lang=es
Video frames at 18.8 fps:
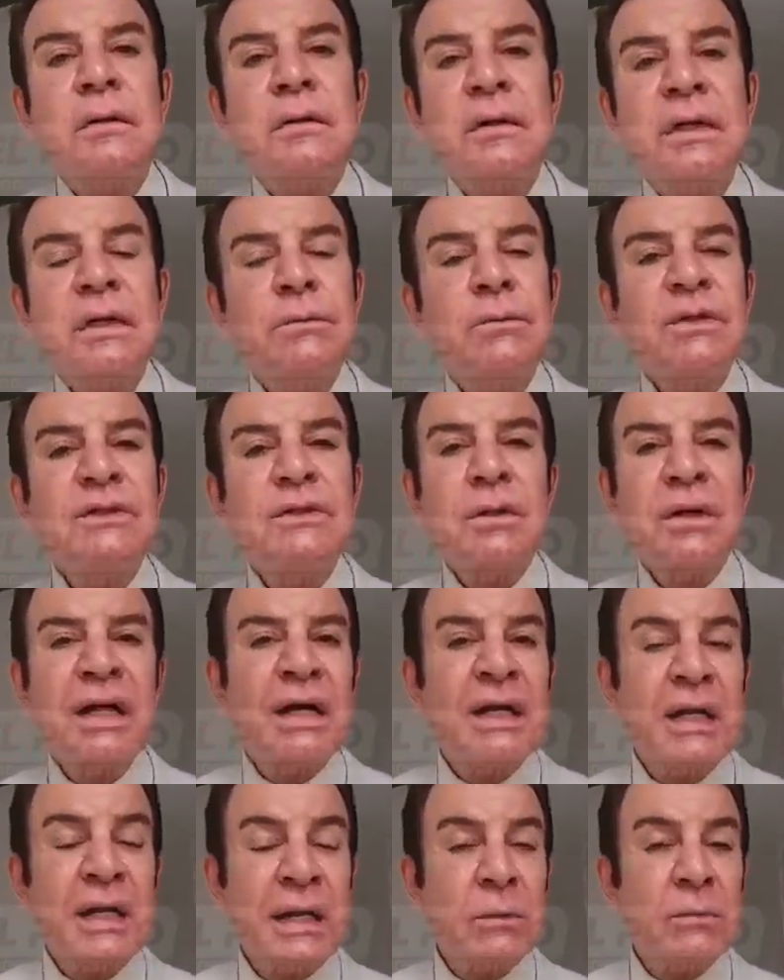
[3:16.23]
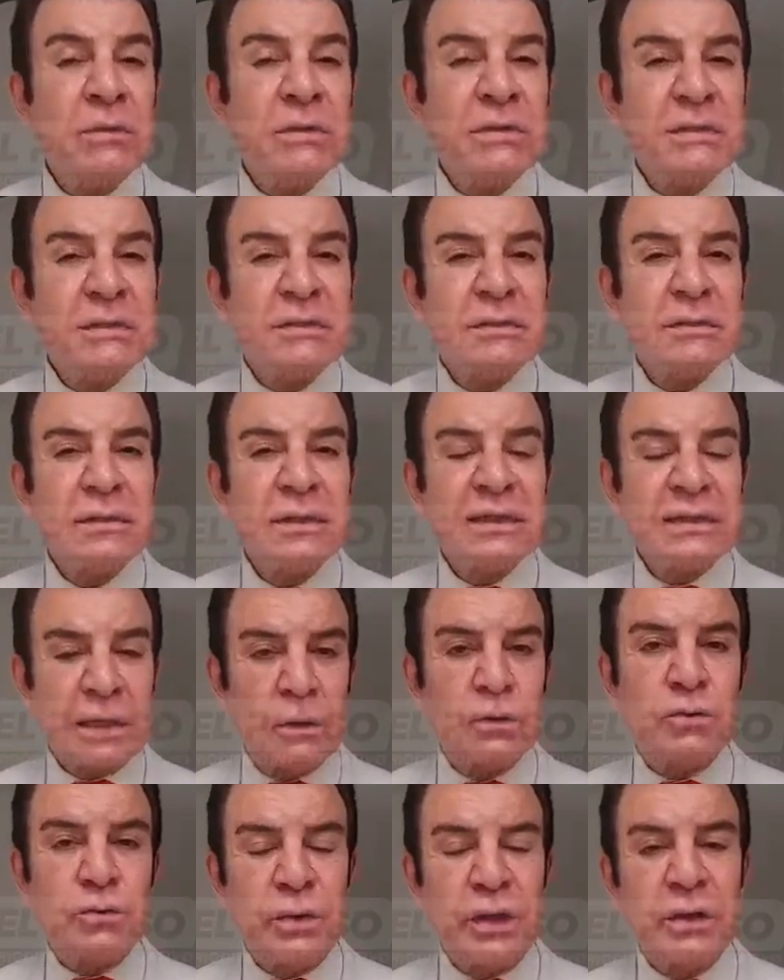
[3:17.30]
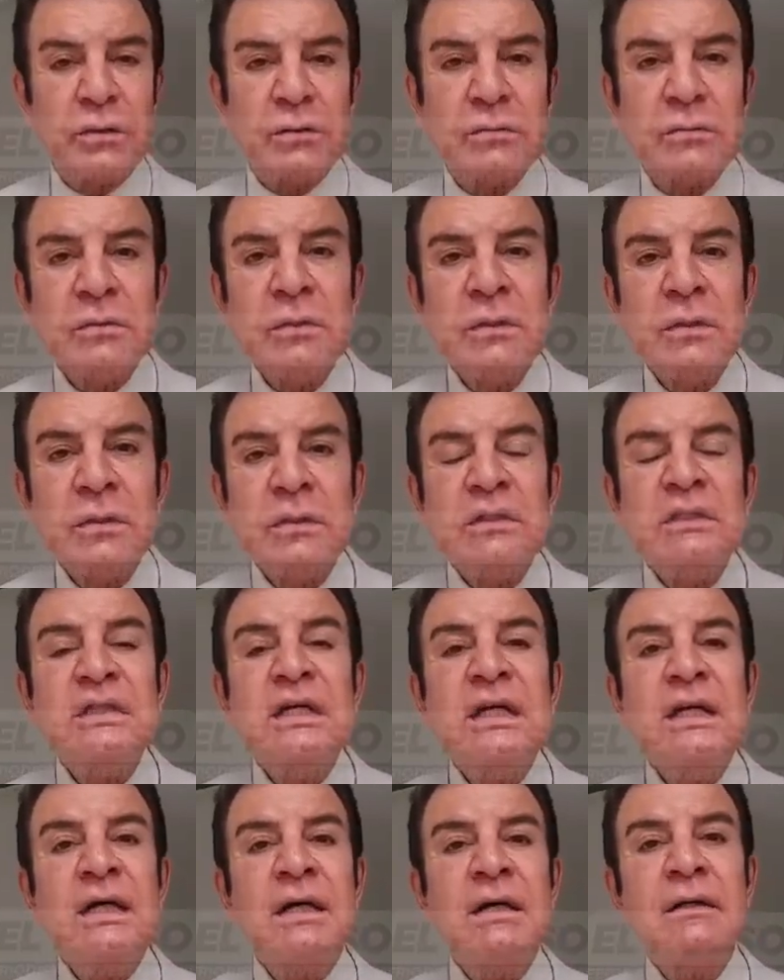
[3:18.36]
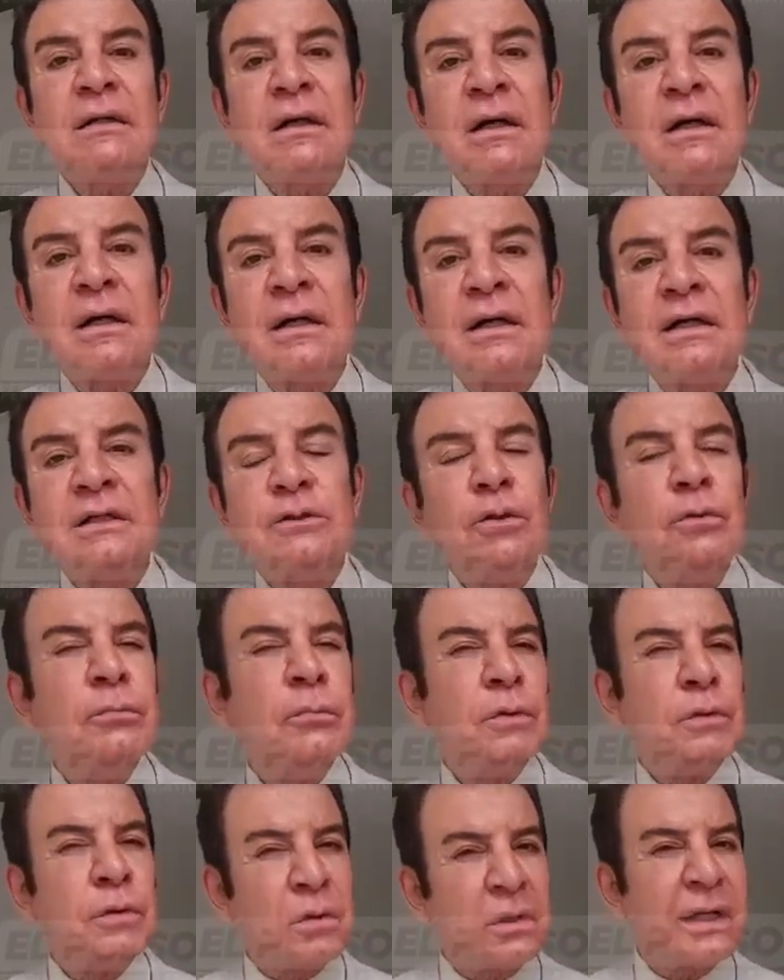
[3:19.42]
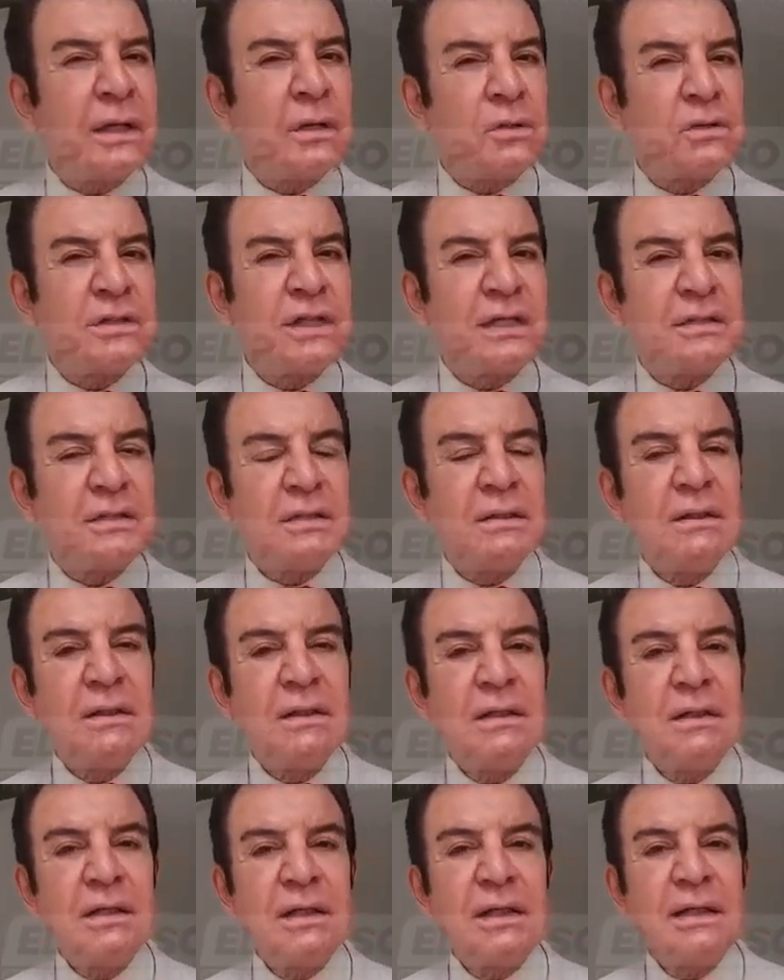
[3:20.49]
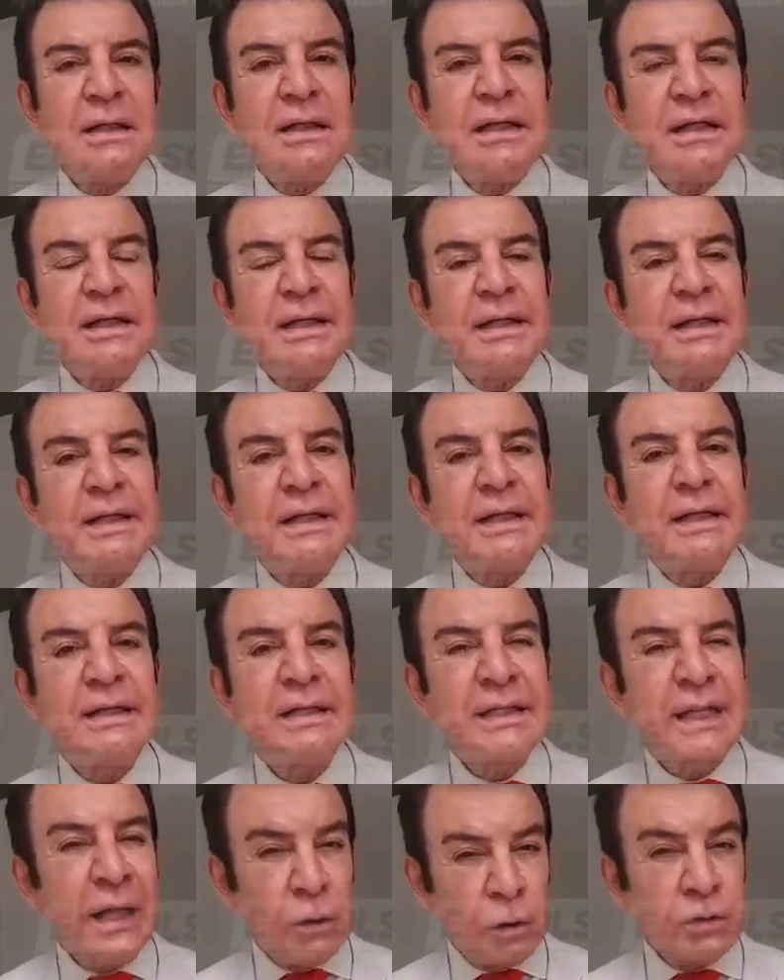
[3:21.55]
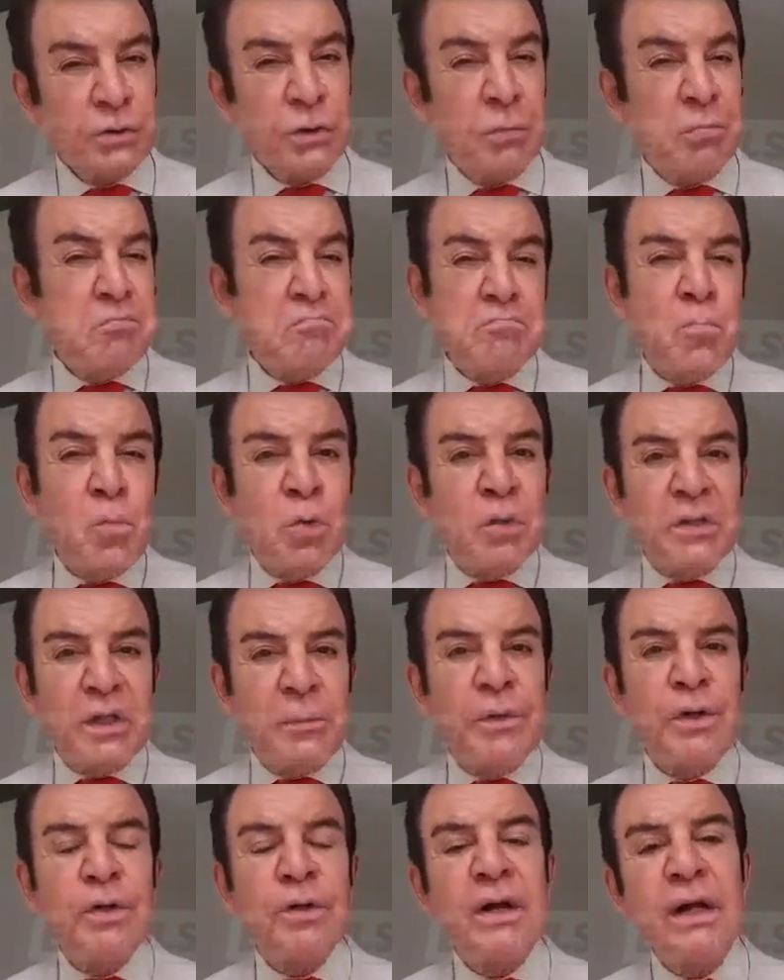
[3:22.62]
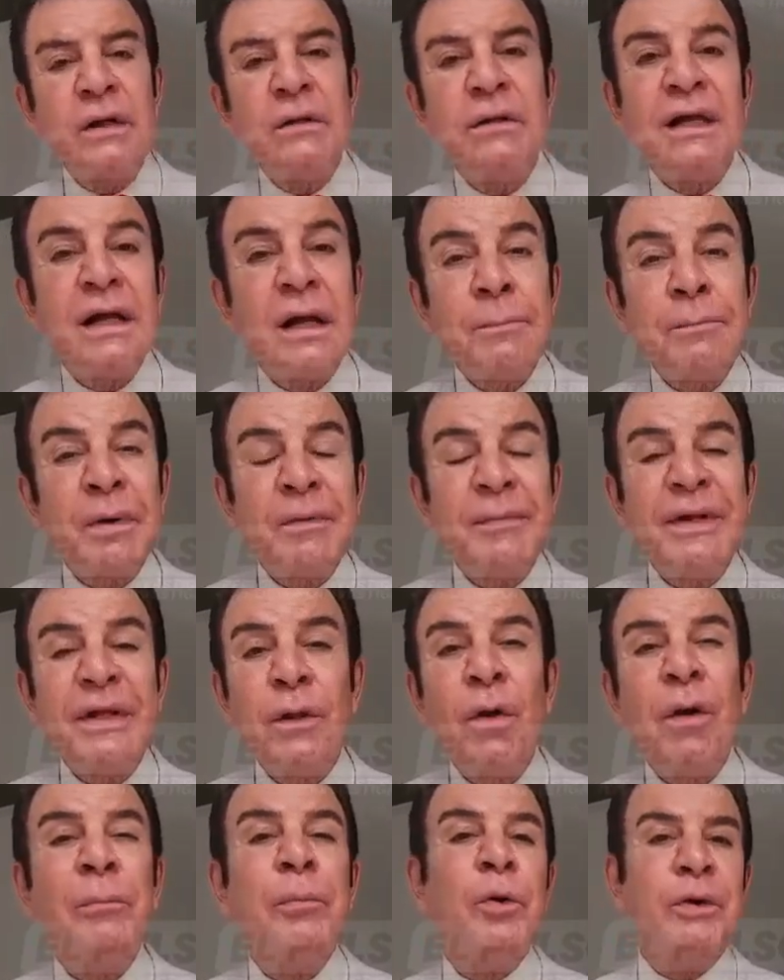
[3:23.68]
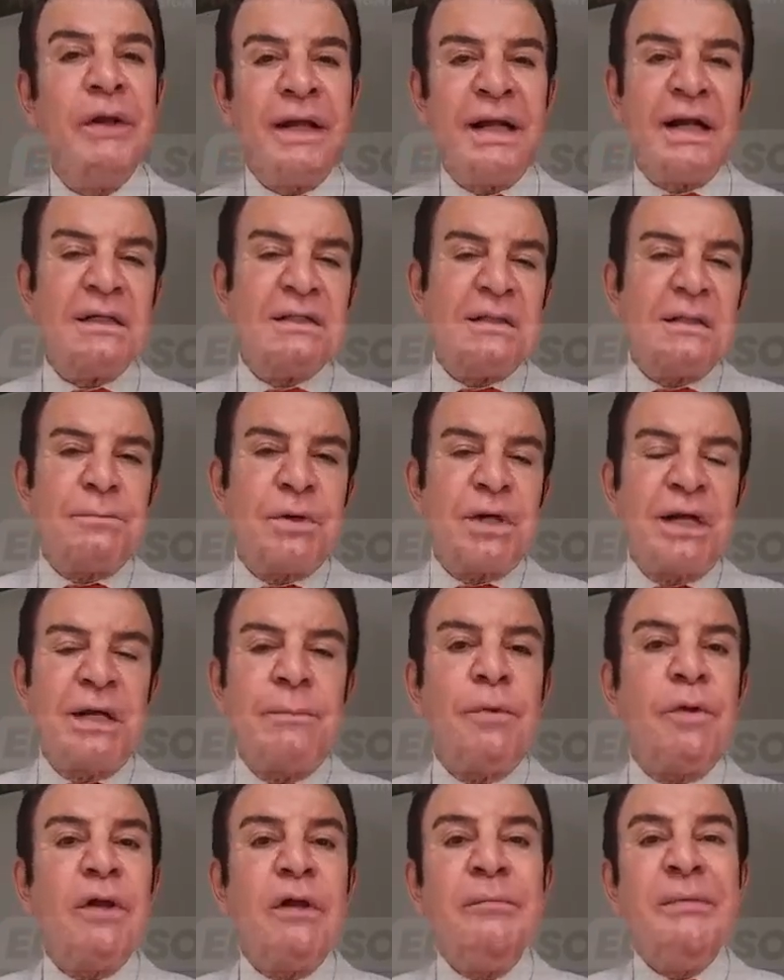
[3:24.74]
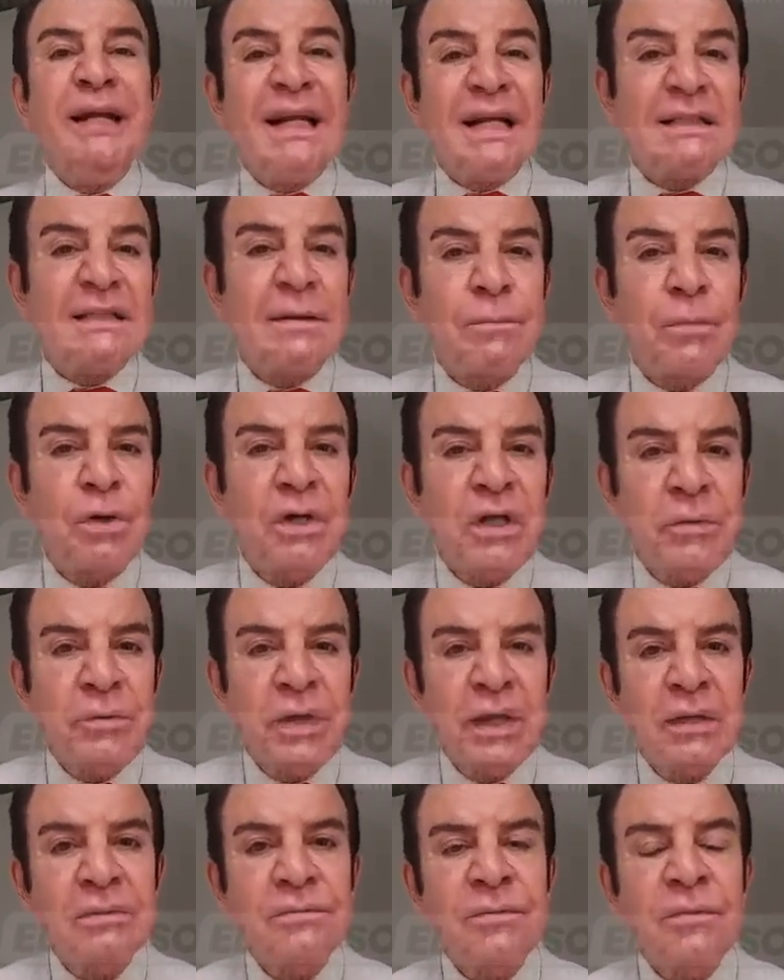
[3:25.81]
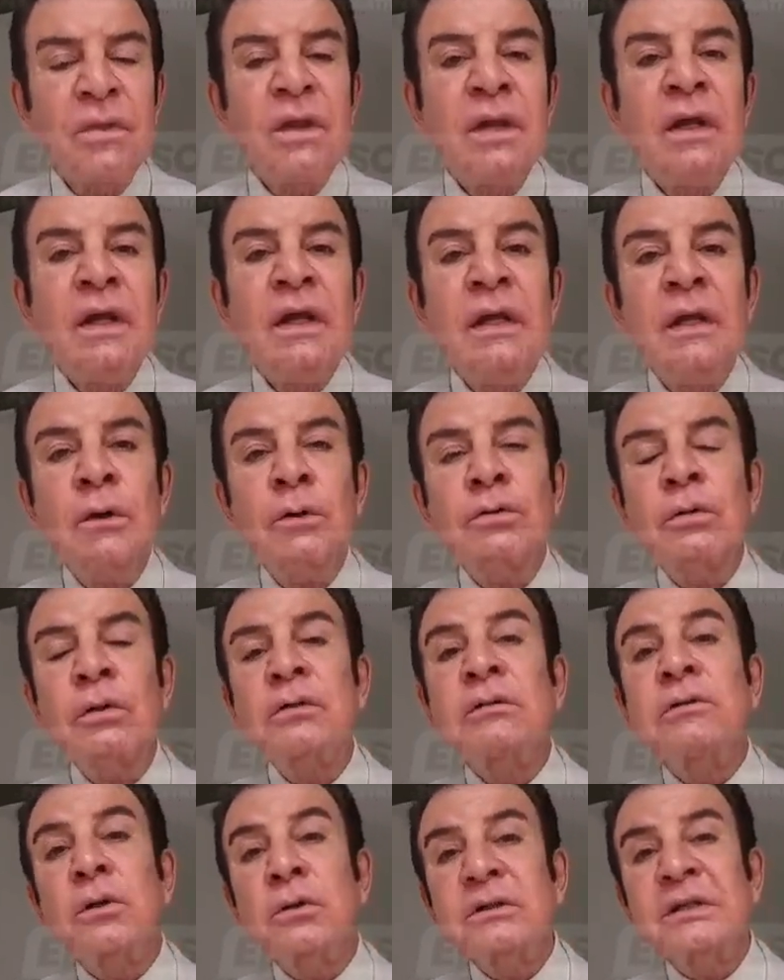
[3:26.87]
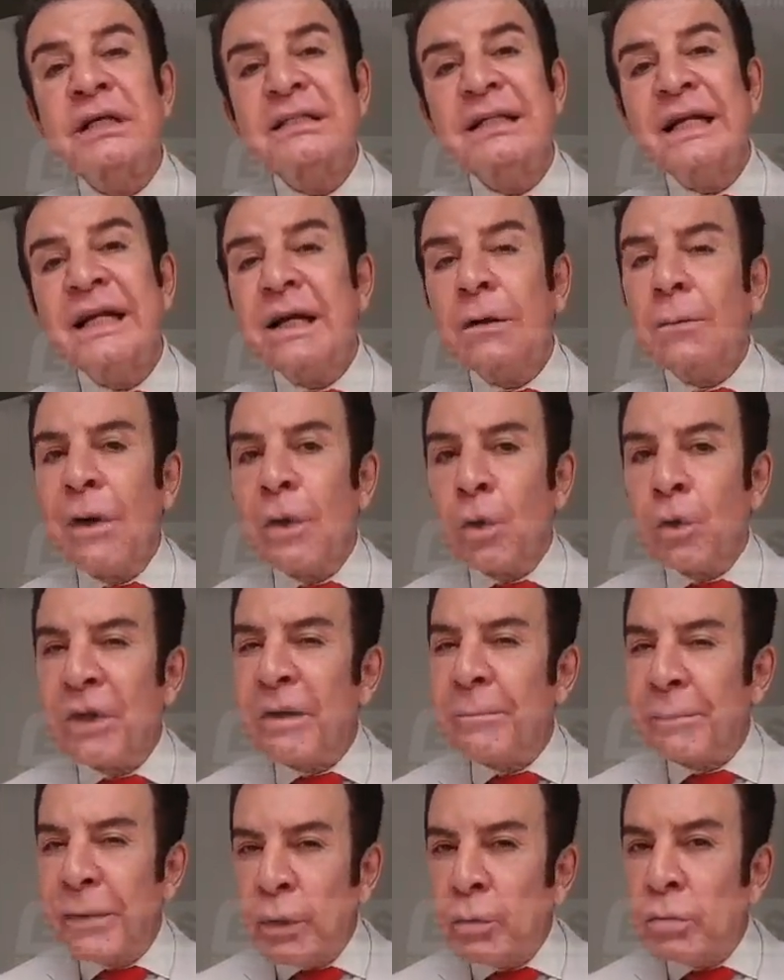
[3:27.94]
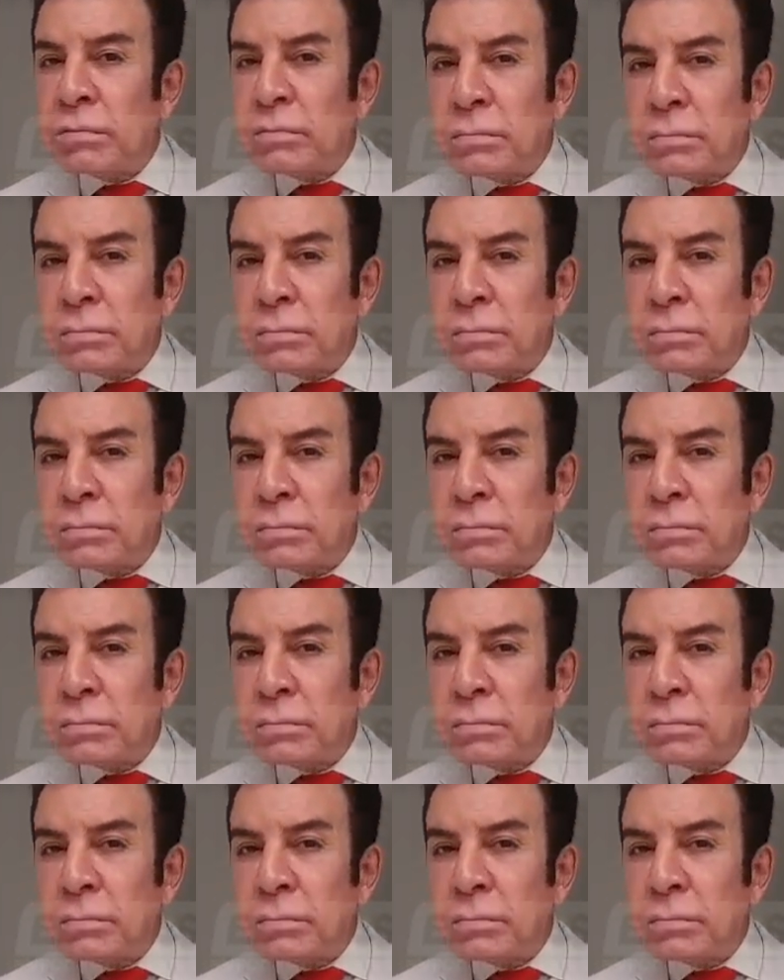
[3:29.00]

Eh, nuestro gran aliado es Estados Unidos. China ha hecho un montón de cosas, negocios multimillonarios que le han permitido apoderarse, por ejemplo, de minas en Bolivia y de otras cosas en Ecuador y en Perú.